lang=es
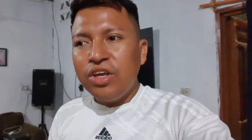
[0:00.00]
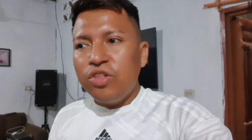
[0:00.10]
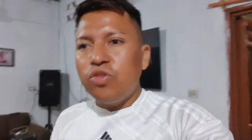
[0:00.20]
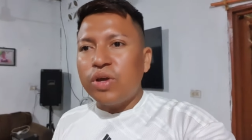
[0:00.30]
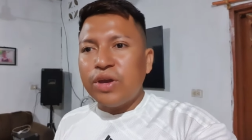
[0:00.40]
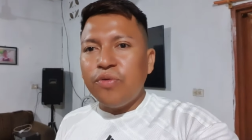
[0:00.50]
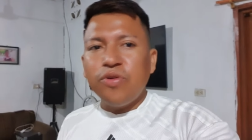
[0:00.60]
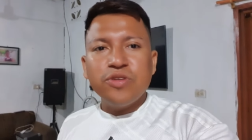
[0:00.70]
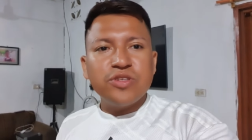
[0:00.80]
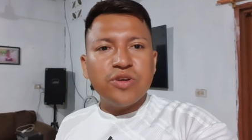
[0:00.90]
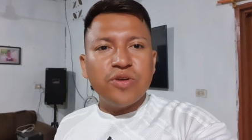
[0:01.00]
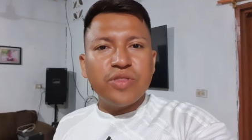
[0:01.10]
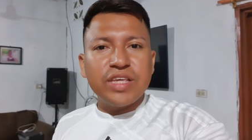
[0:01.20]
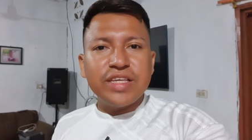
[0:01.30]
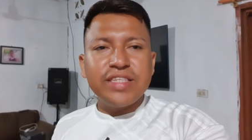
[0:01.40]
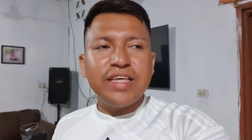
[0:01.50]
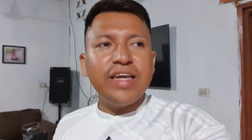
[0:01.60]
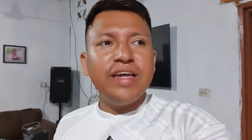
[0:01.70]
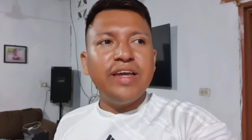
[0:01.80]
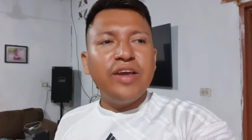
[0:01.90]
No que uno solo dice
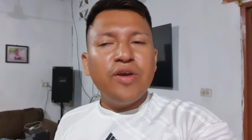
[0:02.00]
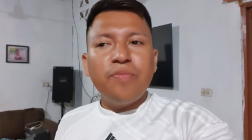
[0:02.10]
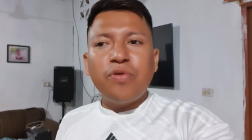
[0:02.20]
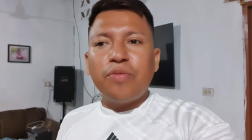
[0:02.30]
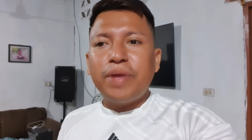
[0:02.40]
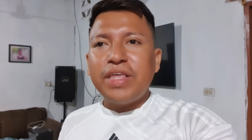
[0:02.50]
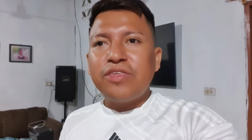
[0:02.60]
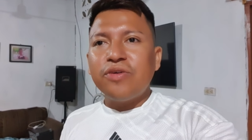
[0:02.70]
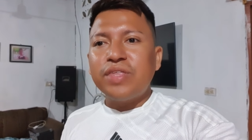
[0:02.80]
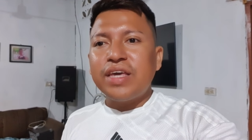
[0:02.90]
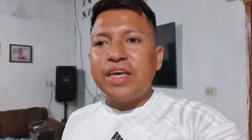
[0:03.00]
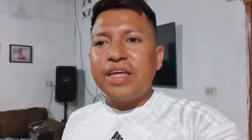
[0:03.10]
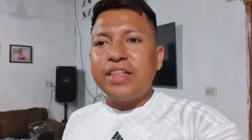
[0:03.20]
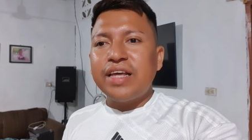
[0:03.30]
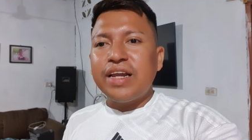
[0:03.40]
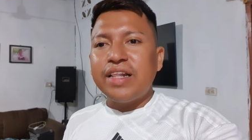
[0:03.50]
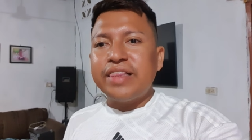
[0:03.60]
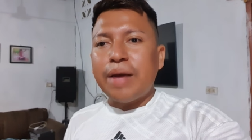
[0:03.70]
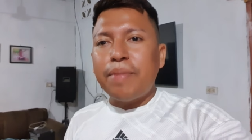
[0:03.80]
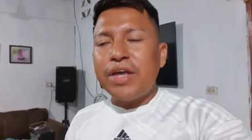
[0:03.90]
por medio del
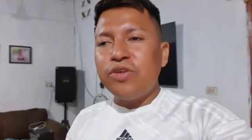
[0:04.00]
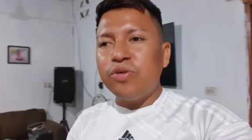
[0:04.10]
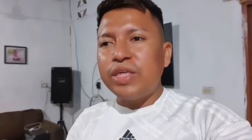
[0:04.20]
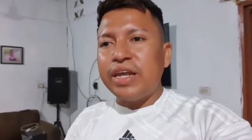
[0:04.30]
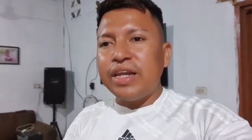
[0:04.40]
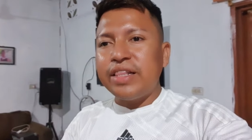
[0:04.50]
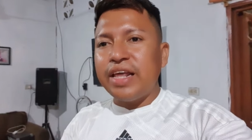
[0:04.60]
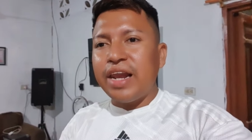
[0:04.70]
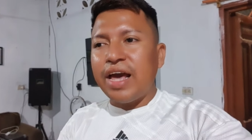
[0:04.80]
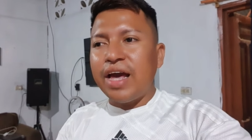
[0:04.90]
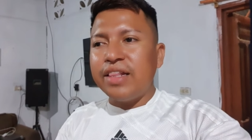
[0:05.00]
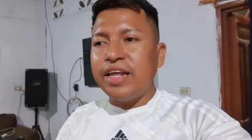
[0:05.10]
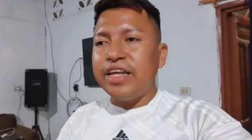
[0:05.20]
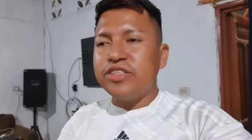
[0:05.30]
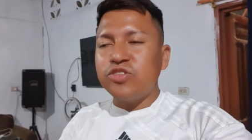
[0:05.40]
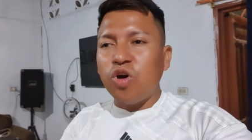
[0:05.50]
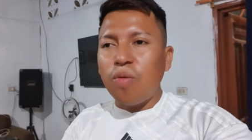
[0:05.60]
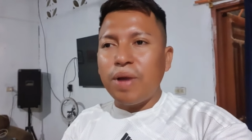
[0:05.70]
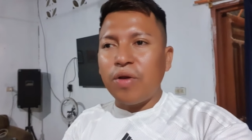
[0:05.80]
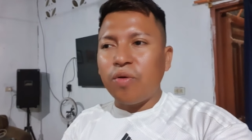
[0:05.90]
tamaño del,
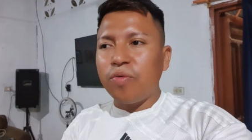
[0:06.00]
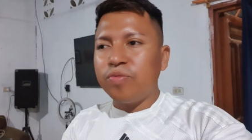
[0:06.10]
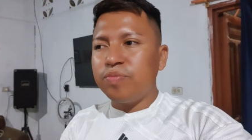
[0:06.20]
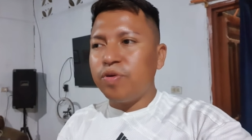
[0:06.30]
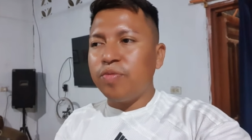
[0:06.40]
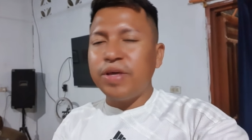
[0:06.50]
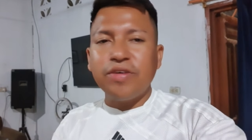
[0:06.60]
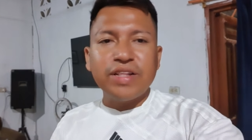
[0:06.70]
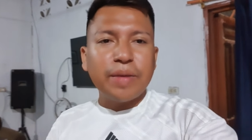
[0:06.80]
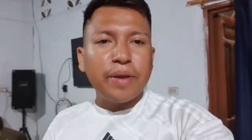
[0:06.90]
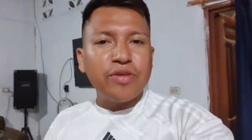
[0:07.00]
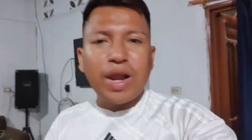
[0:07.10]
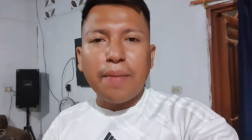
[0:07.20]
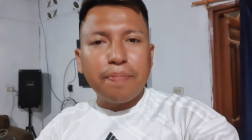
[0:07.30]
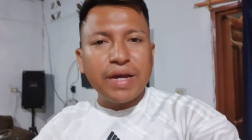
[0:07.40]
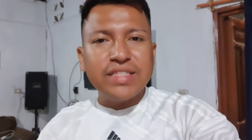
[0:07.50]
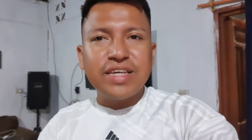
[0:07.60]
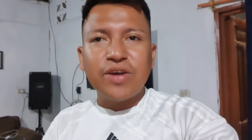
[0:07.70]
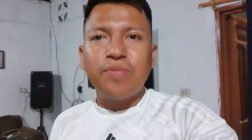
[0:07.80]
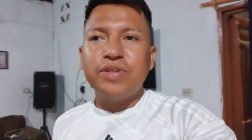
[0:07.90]
estómago, por medio del tamaño de la
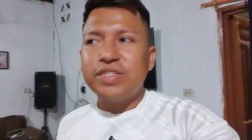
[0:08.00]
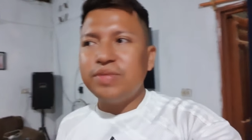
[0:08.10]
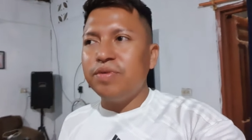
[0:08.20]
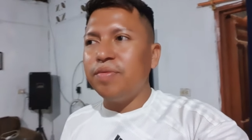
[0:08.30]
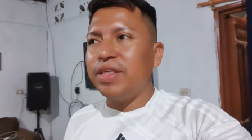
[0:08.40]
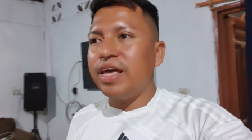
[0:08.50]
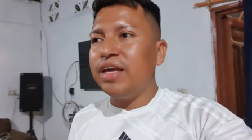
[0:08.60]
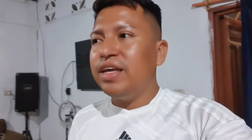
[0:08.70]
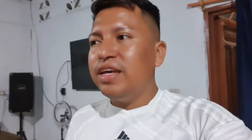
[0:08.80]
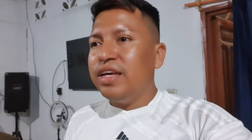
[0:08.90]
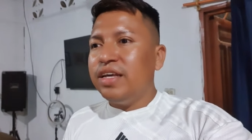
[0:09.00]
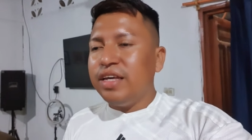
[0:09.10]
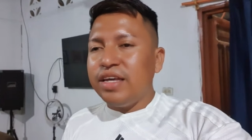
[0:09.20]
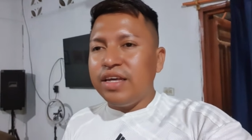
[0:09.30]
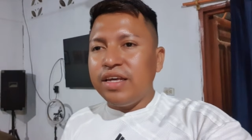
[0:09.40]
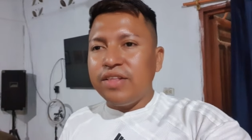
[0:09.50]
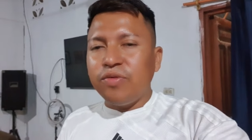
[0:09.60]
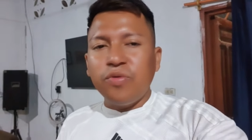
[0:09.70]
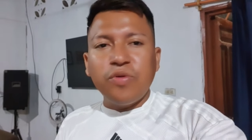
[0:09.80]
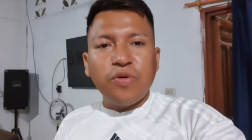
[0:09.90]
panza, como decimos, ¿verdad? Eh,
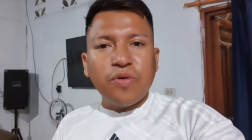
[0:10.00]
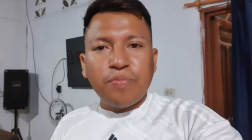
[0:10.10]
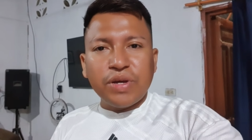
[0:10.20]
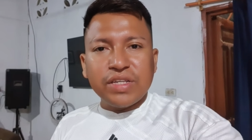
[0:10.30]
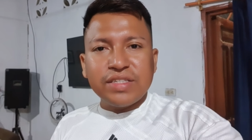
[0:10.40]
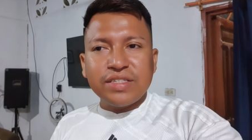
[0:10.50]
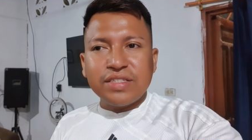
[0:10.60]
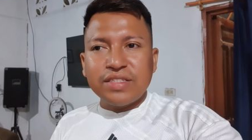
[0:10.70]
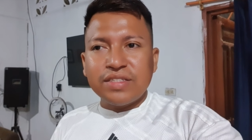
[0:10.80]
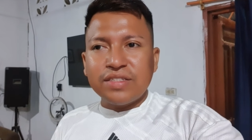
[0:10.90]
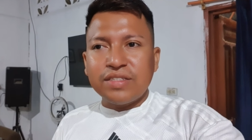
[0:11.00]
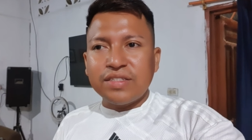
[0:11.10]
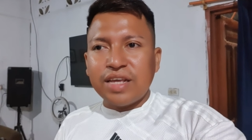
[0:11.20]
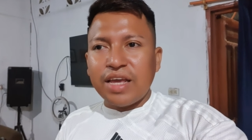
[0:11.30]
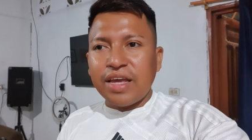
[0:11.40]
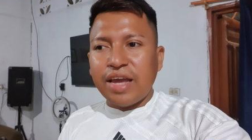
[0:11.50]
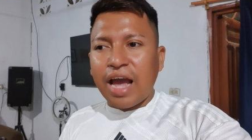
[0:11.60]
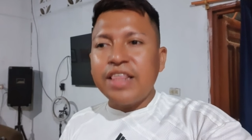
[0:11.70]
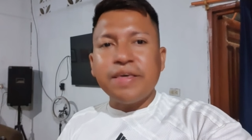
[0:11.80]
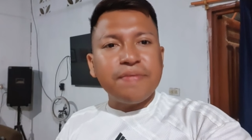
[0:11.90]
uno pues mm, eh,
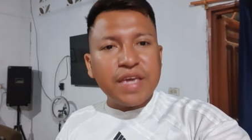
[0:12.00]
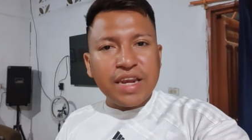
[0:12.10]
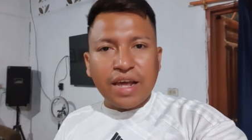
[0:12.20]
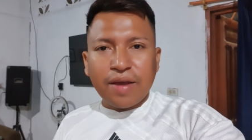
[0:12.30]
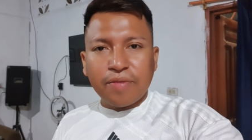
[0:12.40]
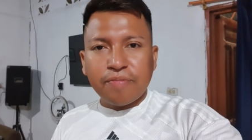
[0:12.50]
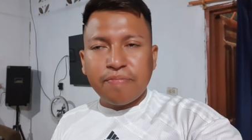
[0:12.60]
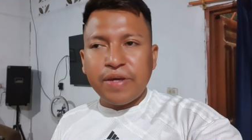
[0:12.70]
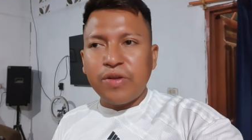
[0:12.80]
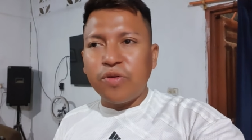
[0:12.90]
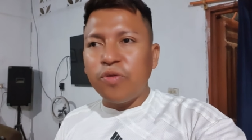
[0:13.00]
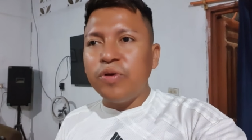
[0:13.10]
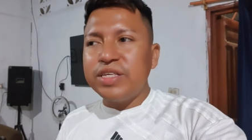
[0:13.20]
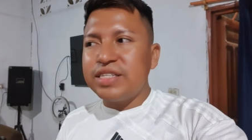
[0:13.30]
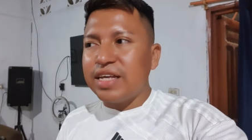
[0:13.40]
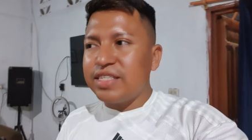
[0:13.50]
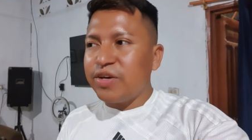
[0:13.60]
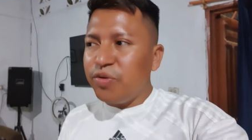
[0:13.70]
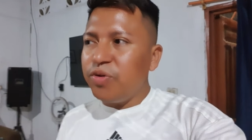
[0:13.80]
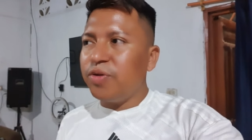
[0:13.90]
adivina, pero no está
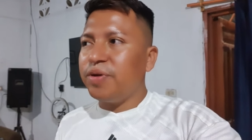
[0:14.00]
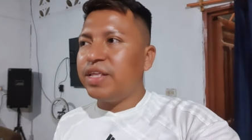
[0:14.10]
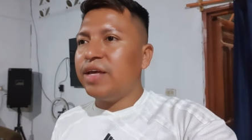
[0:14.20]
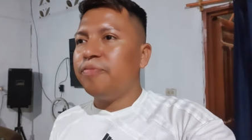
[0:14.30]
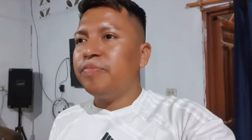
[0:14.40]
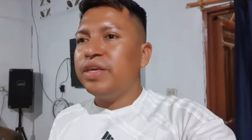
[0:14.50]
seguro, ¿verdad?